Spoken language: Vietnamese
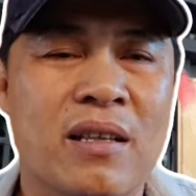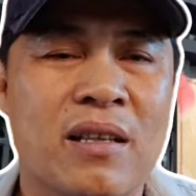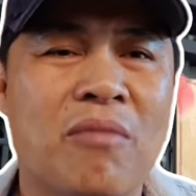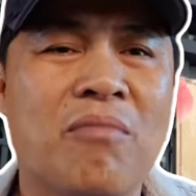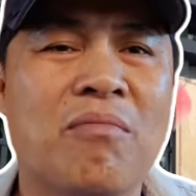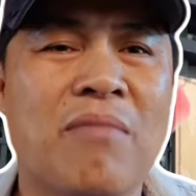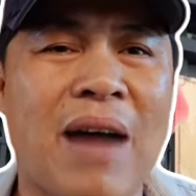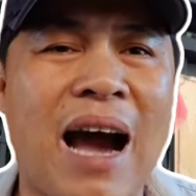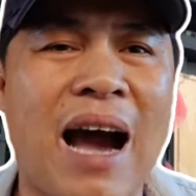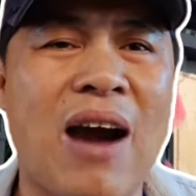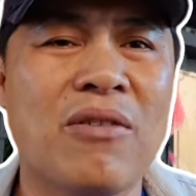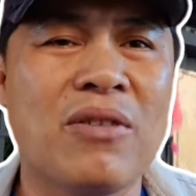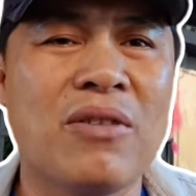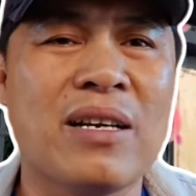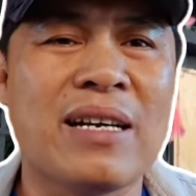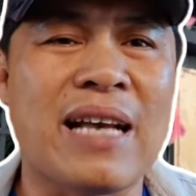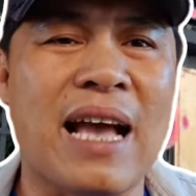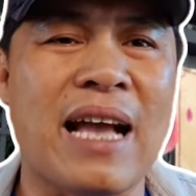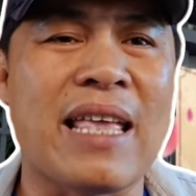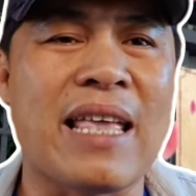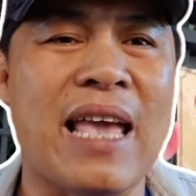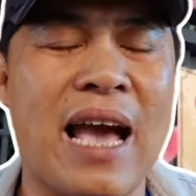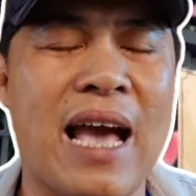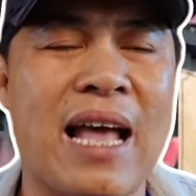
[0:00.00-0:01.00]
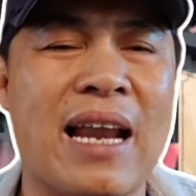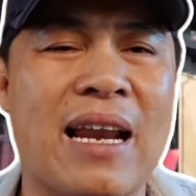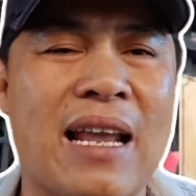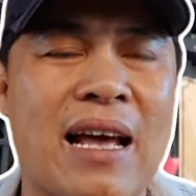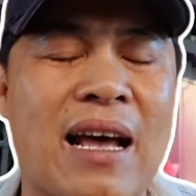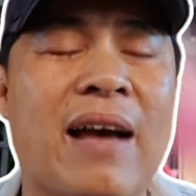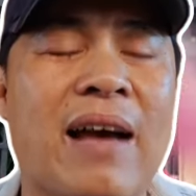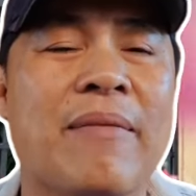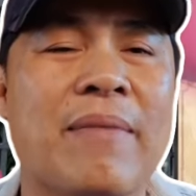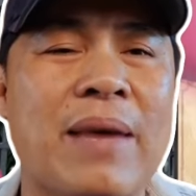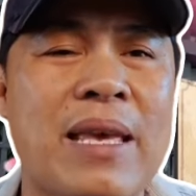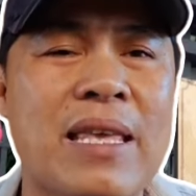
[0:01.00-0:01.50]
thông báo với cả nhà
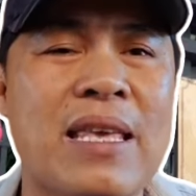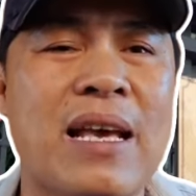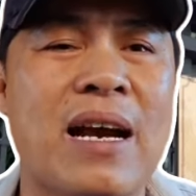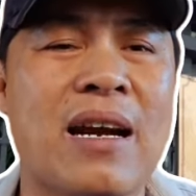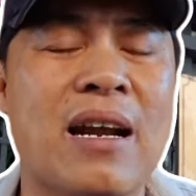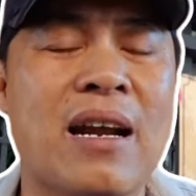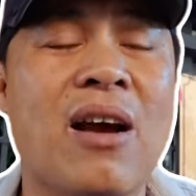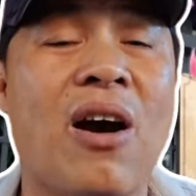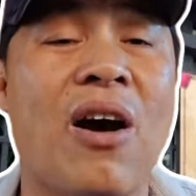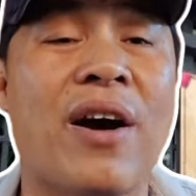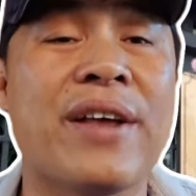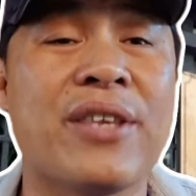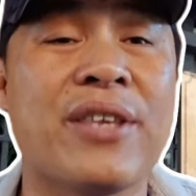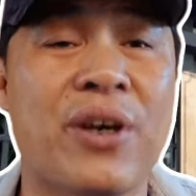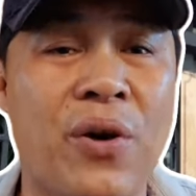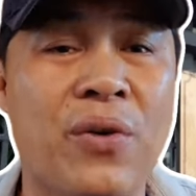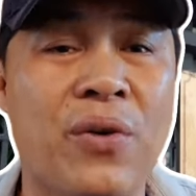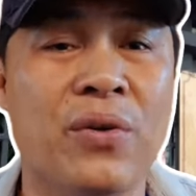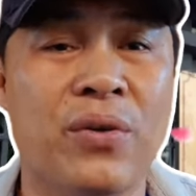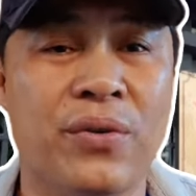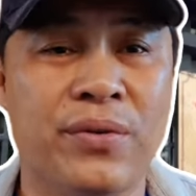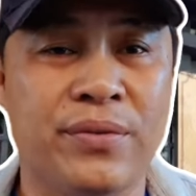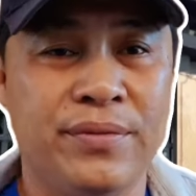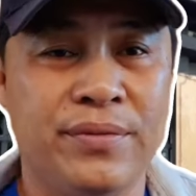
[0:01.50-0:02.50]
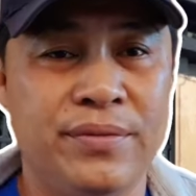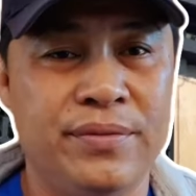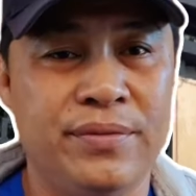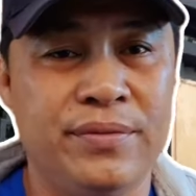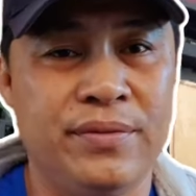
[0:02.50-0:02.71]
là bây giờ nó khỏi trốn luôn